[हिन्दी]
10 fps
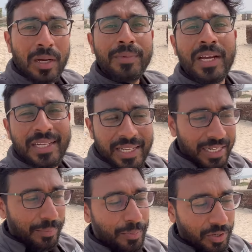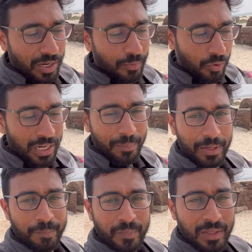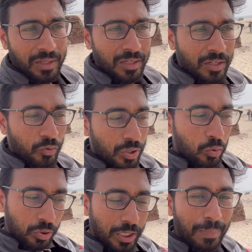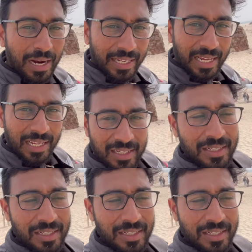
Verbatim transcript: कम दिखाई दे रही है अभी हमें हमको यहाँ पे उसका कुछ ही पार्ट है